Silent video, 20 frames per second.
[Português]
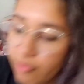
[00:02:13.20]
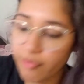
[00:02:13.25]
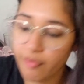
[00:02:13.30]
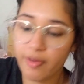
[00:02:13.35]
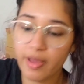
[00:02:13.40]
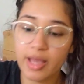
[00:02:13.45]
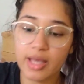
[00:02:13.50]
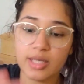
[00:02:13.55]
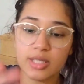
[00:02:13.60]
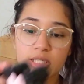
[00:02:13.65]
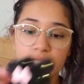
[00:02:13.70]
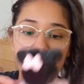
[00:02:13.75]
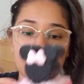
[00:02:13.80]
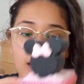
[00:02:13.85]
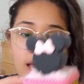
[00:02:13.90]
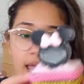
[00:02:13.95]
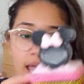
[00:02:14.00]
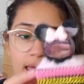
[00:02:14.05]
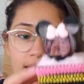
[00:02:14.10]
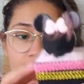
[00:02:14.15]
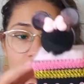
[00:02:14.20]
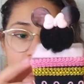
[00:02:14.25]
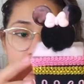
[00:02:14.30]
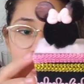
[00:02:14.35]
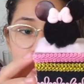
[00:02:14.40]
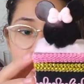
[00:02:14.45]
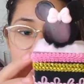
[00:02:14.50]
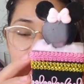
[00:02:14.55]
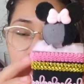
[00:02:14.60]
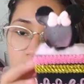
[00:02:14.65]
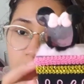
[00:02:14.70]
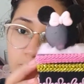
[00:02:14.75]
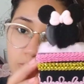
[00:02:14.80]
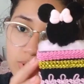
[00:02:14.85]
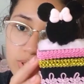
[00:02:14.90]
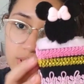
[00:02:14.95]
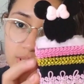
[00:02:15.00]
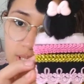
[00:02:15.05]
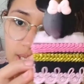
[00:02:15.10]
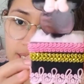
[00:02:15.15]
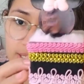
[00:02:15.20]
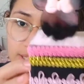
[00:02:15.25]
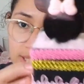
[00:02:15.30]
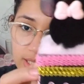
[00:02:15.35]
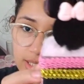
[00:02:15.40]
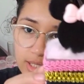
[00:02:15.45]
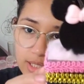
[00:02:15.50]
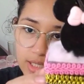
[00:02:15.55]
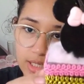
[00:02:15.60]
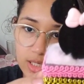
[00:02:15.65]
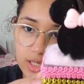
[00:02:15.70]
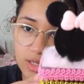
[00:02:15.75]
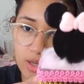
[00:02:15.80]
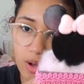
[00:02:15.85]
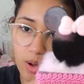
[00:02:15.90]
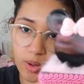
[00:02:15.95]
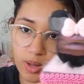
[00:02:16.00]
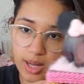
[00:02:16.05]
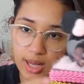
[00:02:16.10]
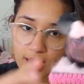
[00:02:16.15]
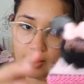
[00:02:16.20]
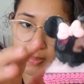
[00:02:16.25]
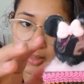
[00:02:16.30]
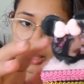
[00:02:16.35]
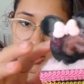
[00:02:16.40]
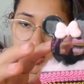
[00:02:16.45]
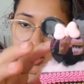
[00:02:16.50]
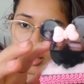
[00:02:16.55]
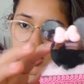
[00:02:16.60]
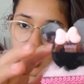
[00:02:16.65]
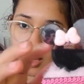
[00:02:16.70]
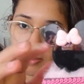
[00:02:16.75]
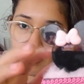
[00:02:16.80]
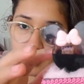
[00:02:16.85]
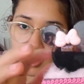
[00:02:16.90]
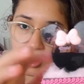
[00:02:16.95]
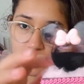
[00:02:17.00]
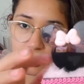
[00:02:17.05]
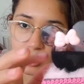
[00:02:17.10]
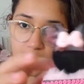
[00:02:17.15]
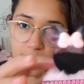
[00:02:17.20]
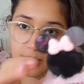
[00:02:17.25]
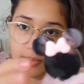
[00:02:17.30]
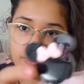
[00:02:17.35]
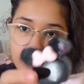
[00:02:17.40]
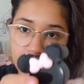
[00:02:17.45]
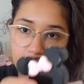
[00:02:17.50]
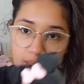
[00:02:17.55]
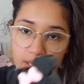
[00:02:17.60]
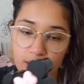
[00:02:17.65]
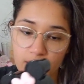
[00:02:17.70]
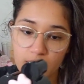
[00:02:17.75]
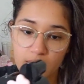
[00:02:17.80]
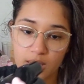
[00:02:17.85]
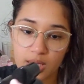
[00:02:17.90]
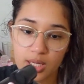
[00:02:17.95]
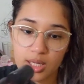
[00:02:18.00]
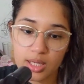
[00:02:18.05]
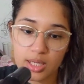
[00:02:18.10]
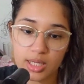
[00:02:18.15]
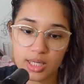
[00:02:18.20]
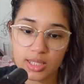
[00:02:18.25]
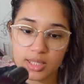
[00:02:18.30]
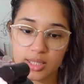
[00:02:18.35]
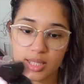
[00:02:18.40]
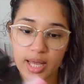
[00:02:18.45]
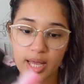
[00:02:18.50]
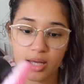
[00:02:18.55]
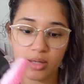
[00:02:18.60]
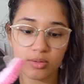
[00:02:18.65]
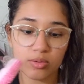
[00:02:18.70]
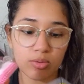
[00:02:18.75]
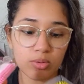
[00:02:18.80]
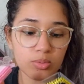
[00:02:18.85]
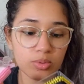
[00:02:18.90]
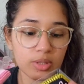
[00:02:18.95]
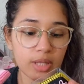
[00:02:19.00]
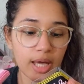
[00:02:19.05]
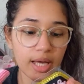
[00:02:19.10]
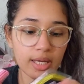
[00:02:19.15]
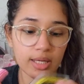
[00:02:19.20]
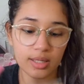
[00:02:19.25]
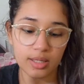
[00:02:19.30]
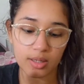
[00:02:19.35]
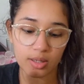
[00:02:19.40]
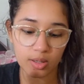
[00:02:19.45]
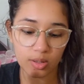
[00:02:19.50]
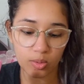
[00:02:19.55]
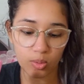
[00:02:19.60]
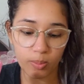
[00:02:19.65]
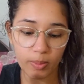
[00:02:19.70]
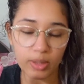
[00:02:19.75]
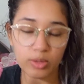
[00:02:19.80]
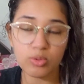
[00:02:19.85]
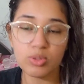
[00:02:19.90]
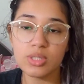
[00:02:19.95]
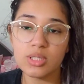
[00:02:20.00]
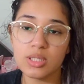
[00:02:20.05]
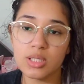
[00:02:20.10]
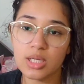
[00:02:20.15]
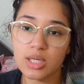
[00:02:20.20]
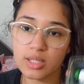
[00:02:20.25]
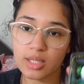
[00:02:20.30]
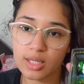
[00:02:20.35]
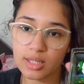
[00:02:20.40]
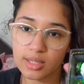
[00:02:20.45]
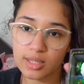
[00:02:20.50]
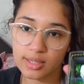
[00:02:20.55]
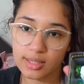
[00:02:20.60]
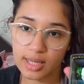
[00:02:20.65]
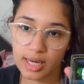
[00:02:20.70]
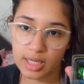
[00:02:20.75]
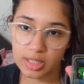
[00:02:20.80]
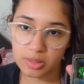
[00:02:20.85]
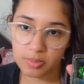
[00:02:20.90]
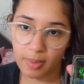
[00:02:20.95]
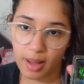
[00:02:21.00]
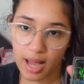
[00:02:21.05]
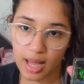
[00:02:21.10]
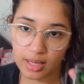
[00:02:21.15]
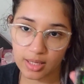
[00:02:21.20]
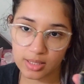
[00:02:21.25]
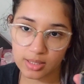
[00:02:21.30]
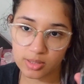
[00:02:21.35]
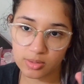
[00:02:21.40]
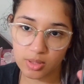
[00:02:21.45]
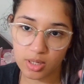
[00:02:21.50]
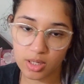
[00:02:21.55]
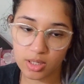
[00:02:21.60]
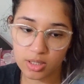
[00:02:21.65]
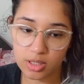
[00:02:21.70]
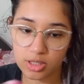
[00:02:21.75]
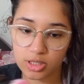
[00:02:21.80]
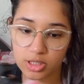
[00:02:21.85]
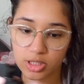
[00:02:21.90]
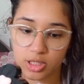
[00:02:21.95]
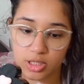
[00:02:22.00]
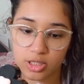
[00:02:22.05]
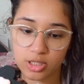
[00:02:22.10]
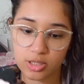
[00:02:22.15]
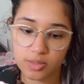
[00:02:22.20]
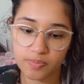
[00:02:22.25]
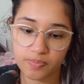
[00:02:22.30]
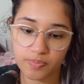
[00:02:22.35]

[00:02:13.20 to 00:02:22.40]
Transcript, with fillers: fez essa 6x6 aqui, ó, com a cabeça da Minnie. E dentro tem uma nucita, três balas e um rushes.